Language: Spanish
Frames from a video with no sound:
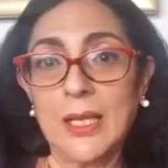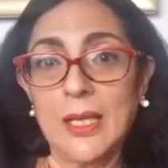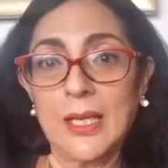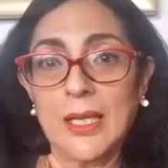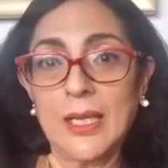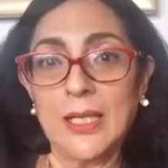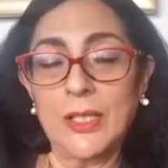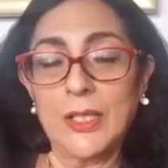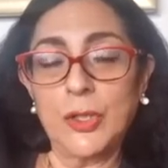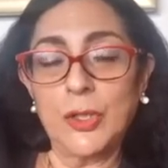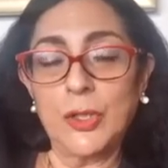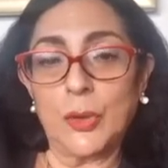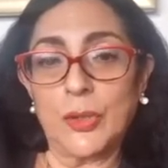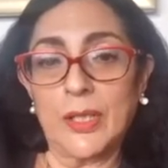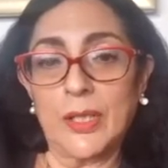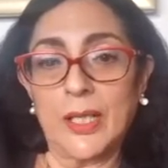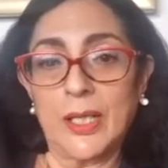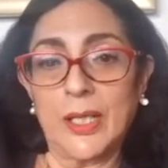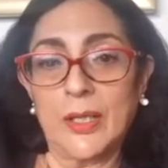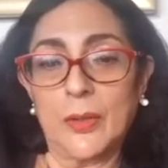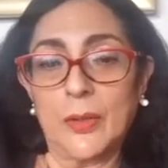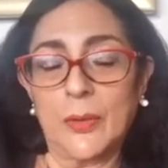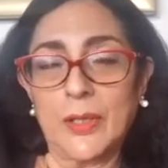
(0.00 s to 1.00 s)
Y yo
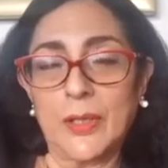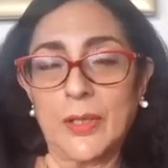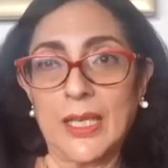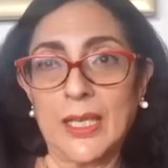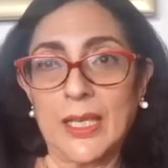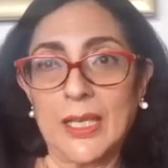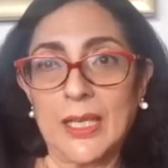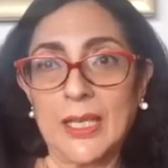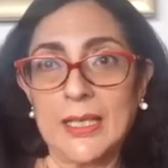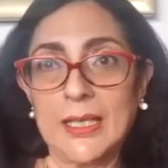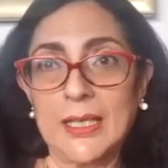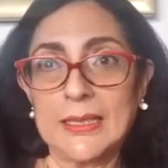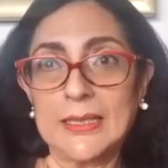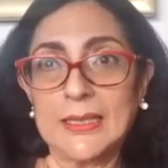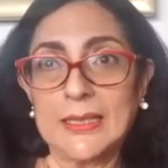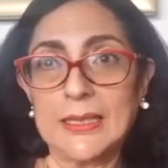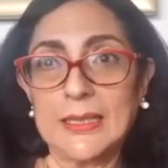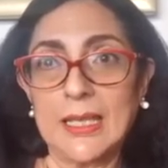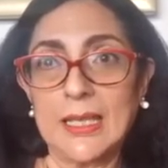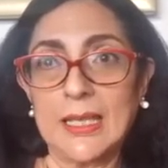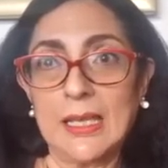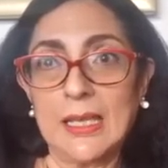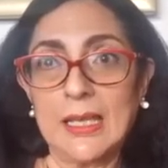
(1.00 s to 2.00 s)
creo que,
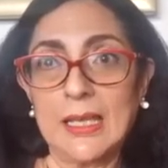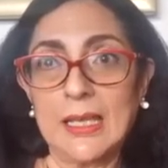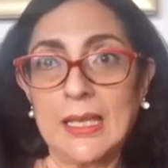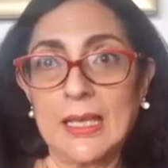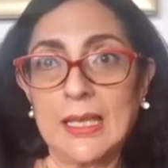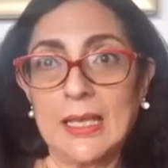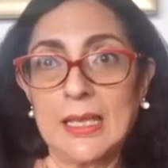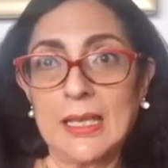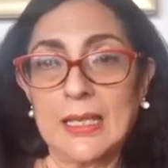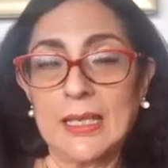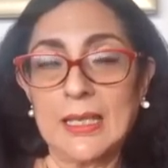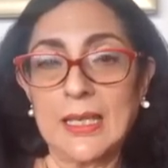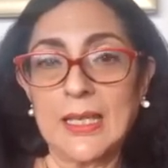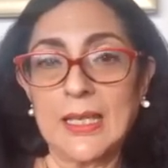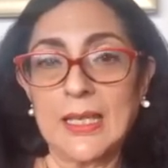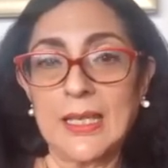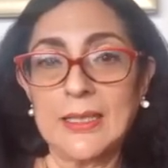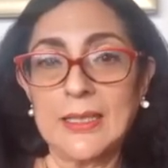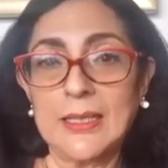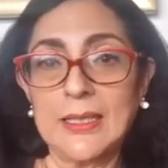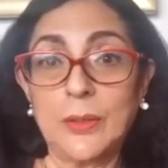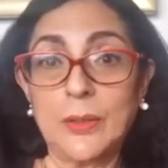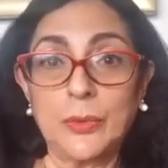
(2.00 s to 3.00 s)
este, que
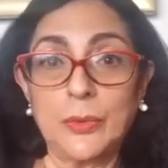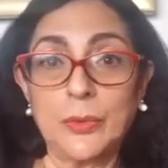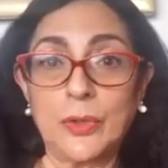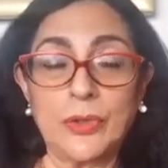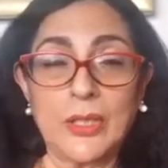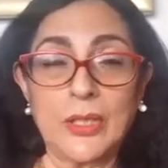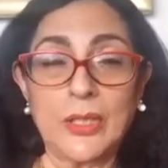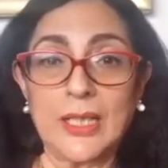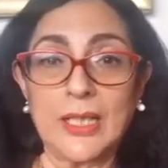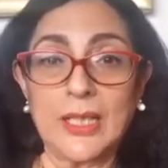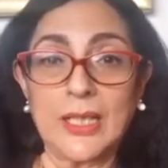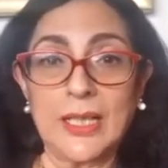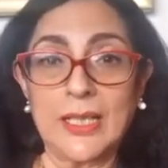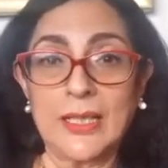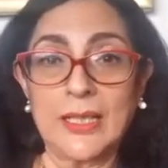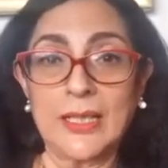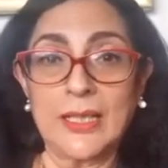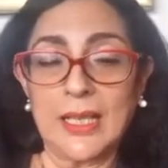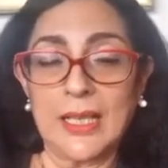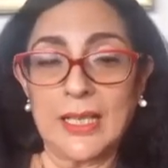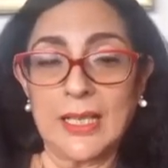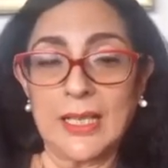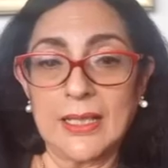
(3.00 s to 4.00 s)
si uno tenga la
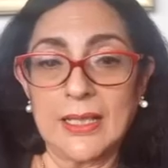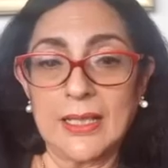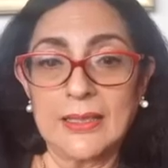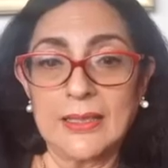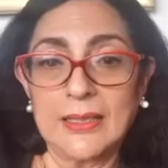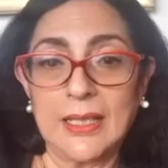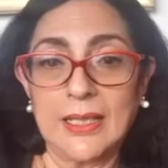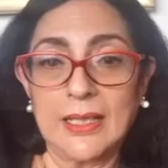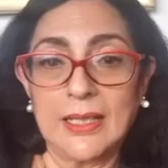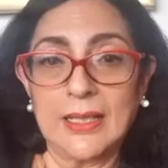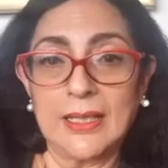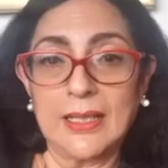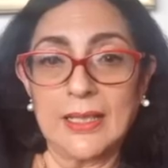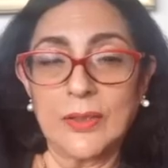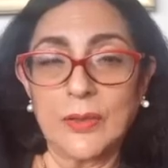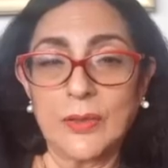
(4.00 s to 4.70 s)
edad que tenga, de todas